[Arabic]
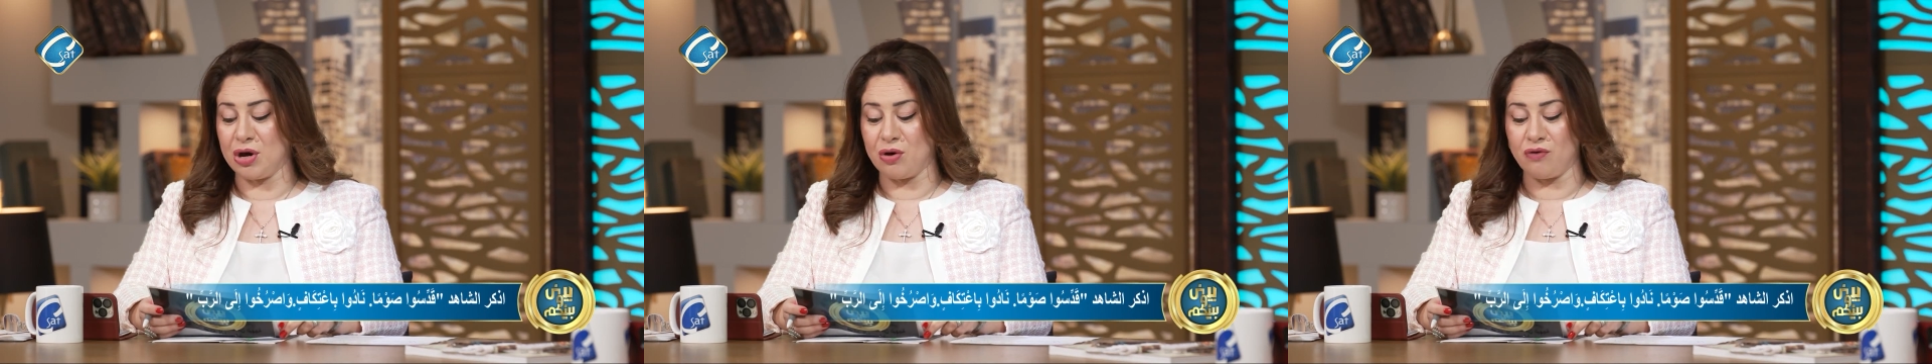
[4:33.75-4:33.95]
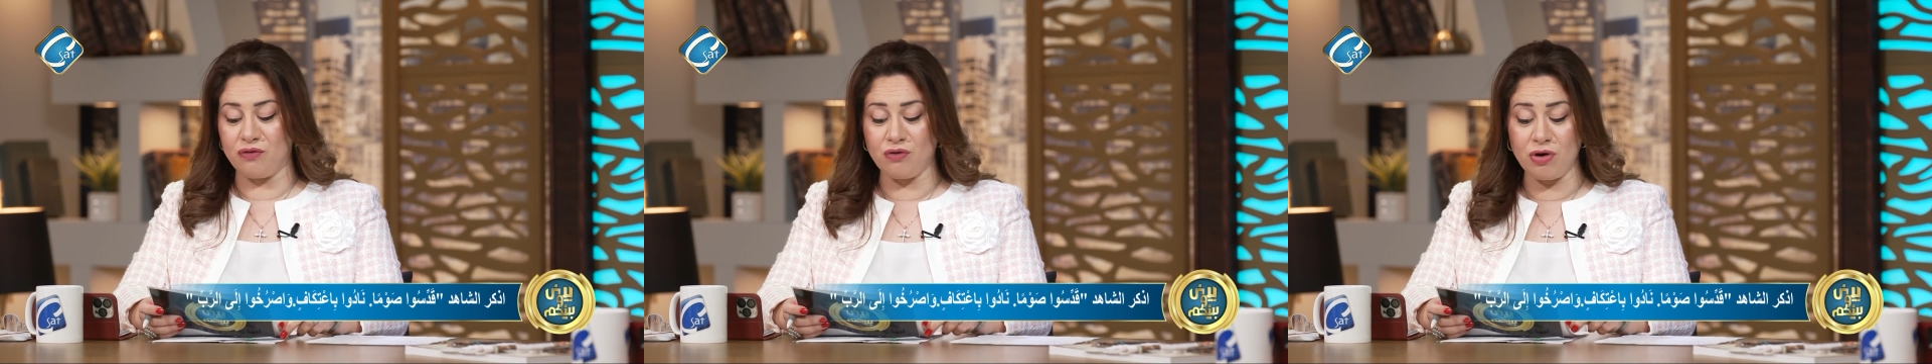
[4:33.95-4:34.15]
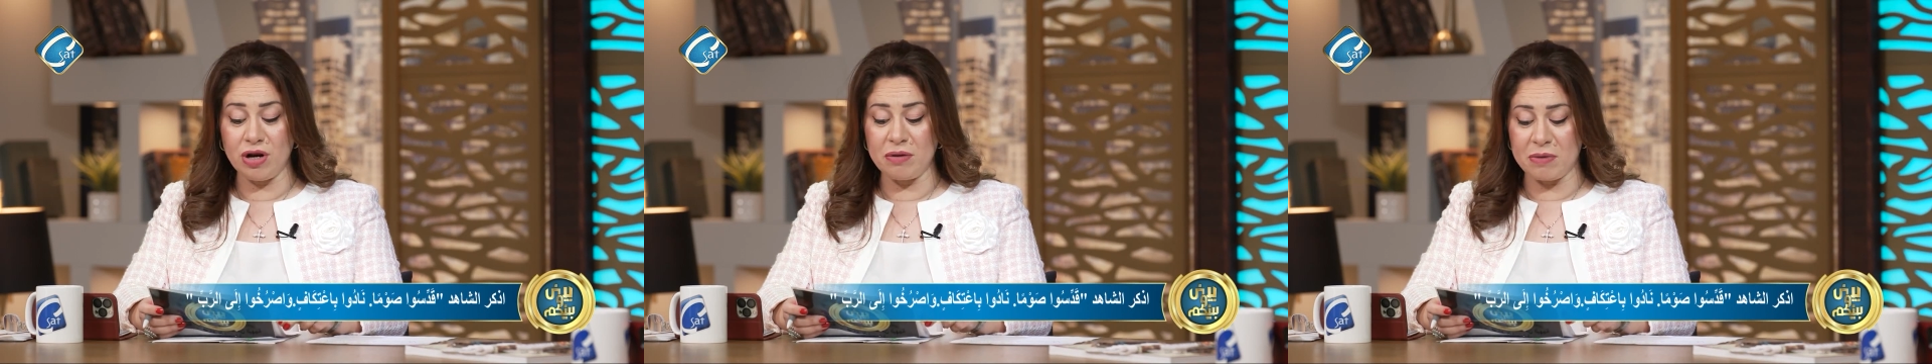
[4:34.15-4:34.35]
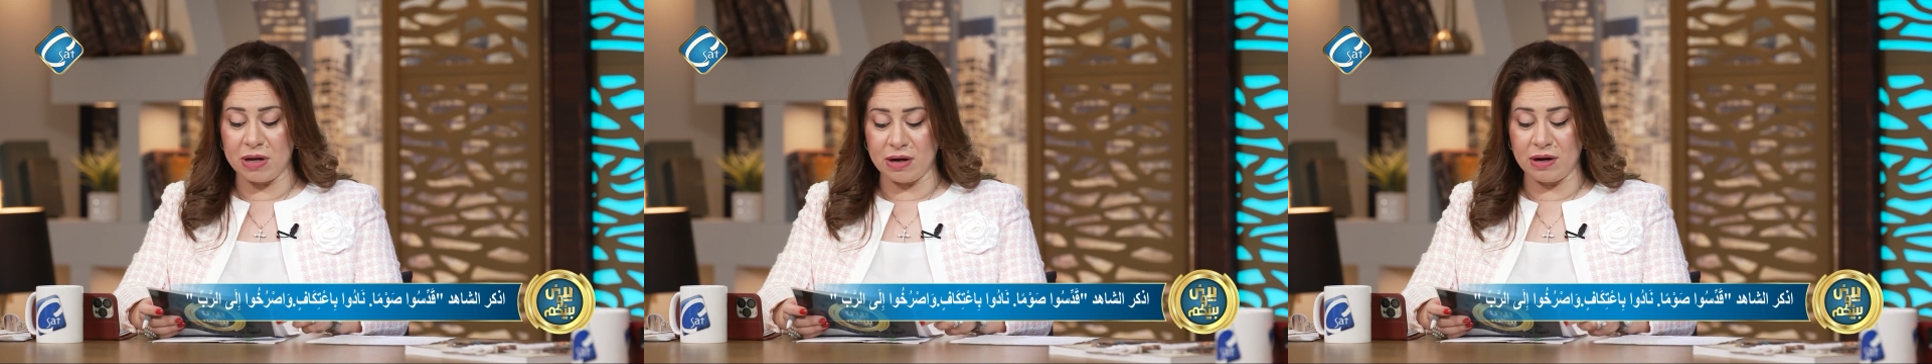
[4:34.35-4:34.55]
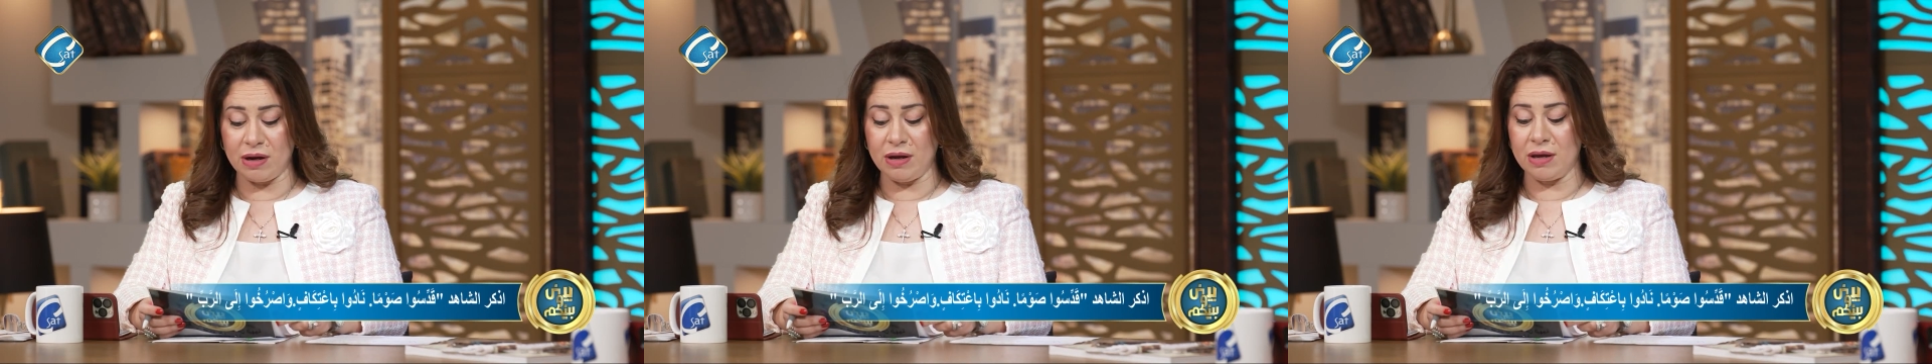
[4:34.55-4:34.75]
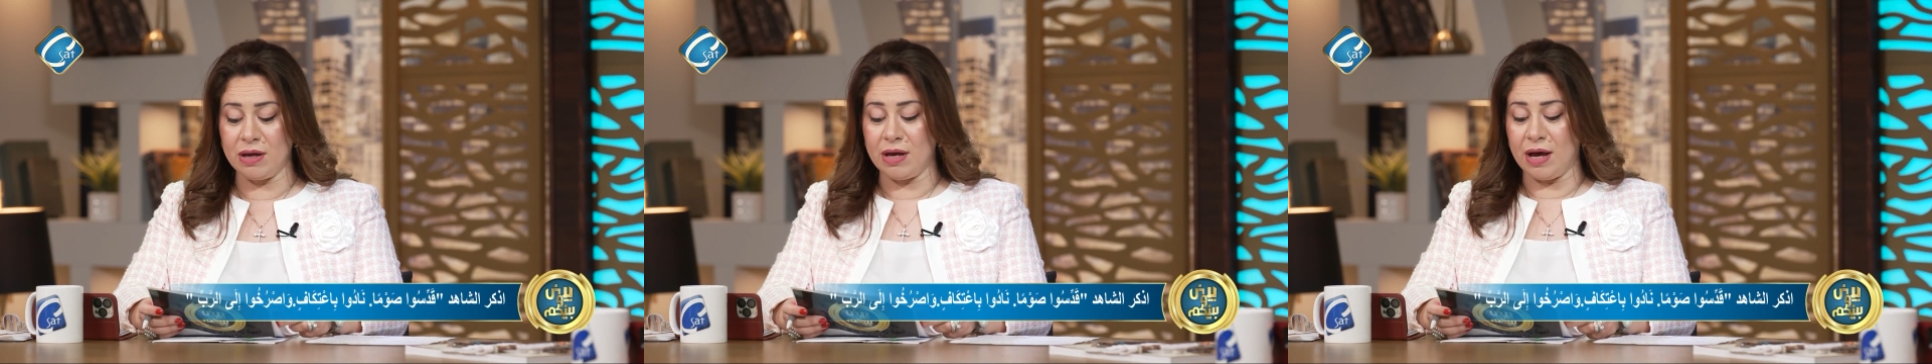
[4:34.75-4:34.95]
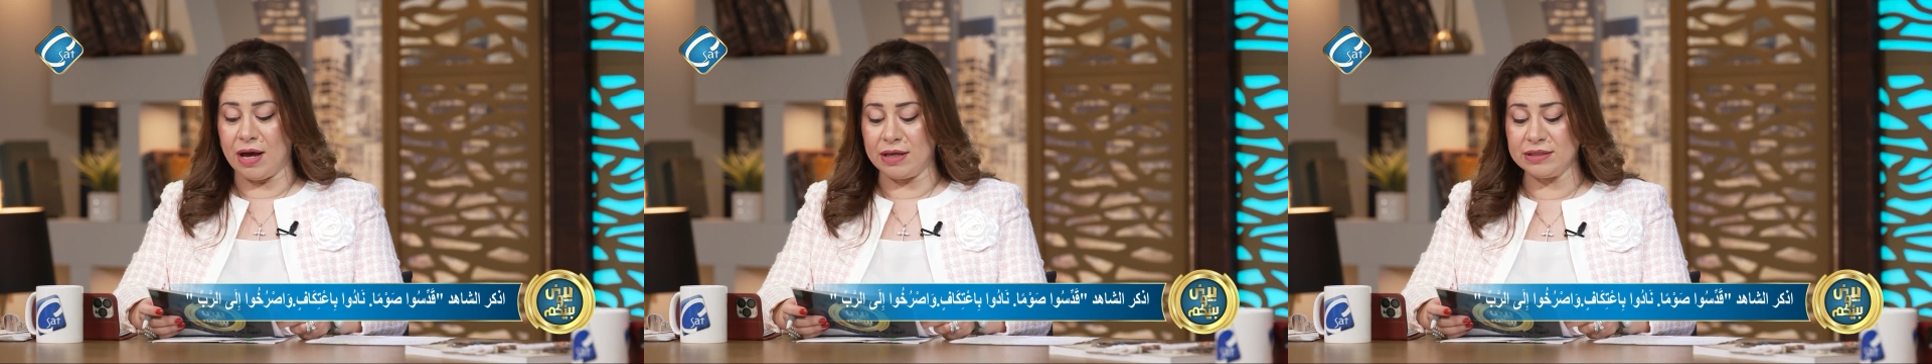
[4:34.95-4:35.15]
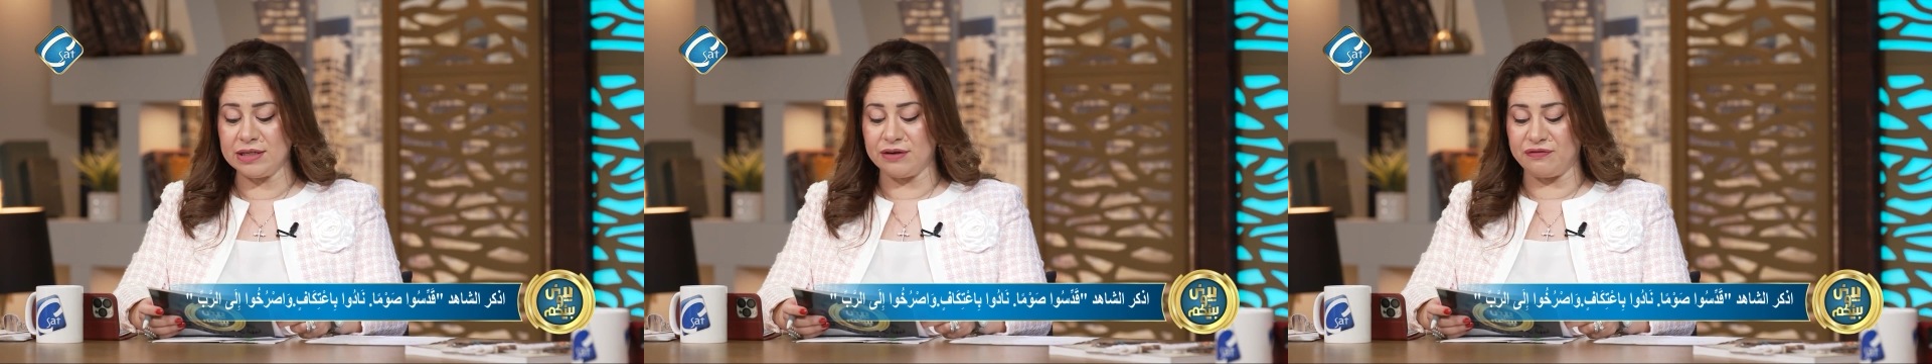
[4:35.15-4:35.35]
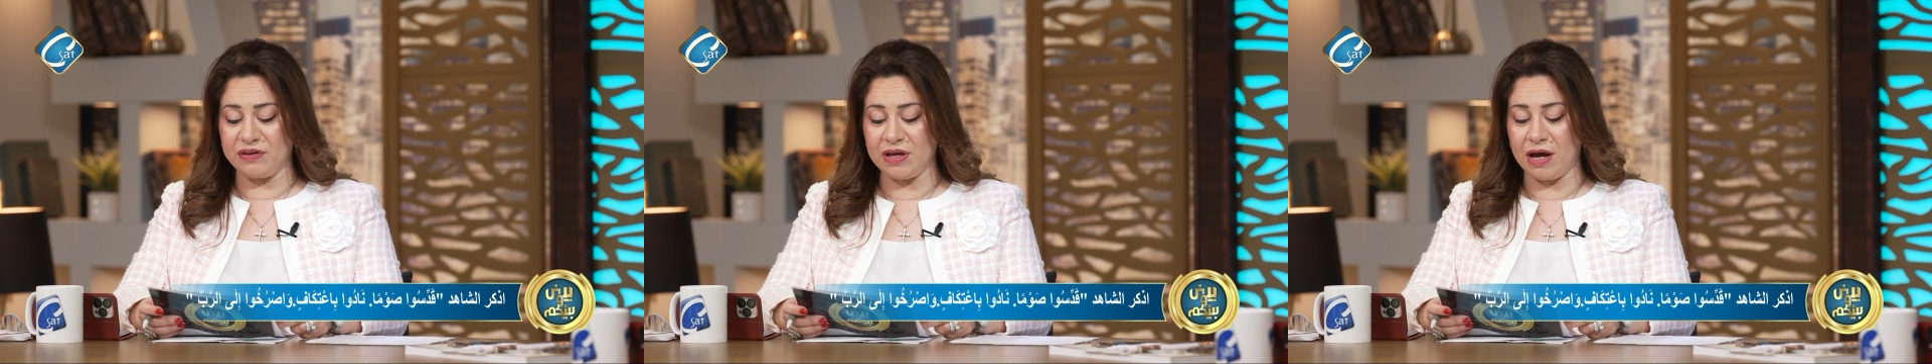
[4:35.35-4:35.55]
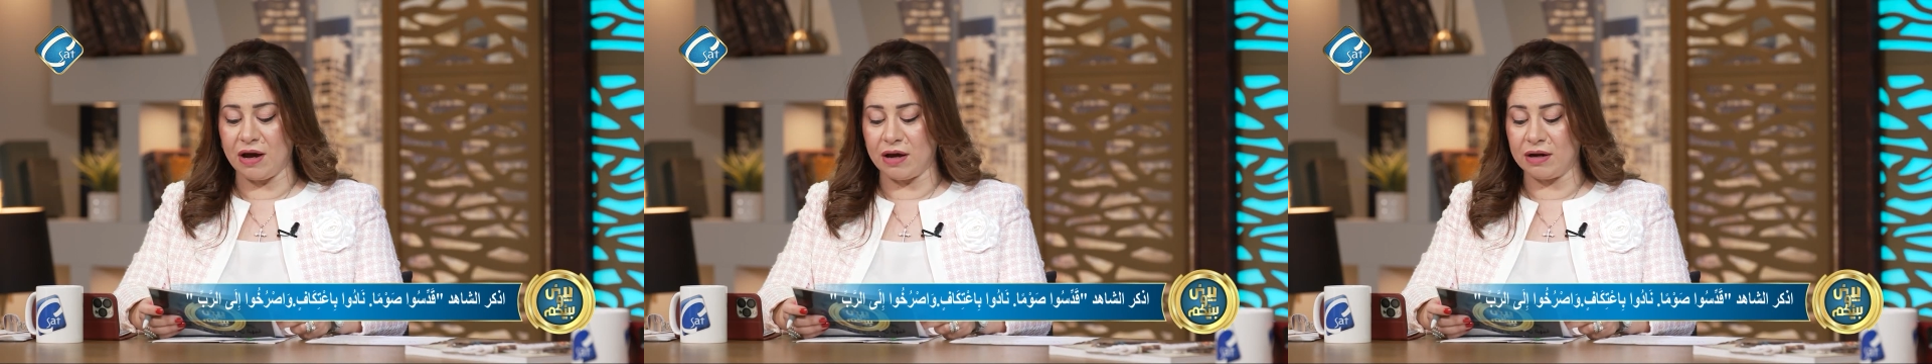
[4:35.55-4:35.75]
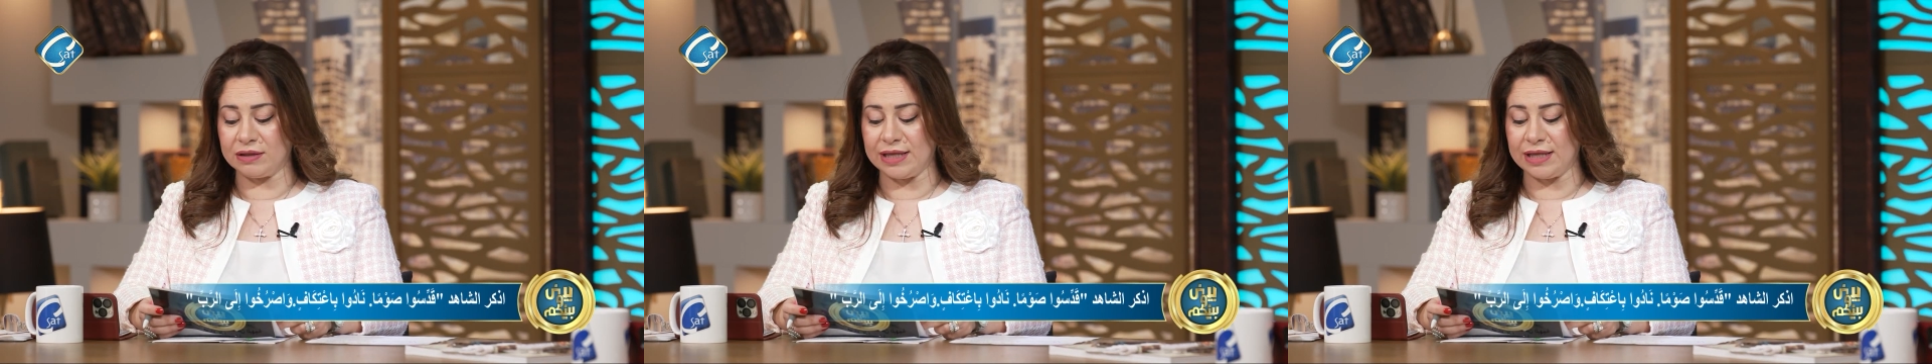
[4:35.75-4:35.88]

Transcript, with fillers: وفي كل مرة أصل فيها أرى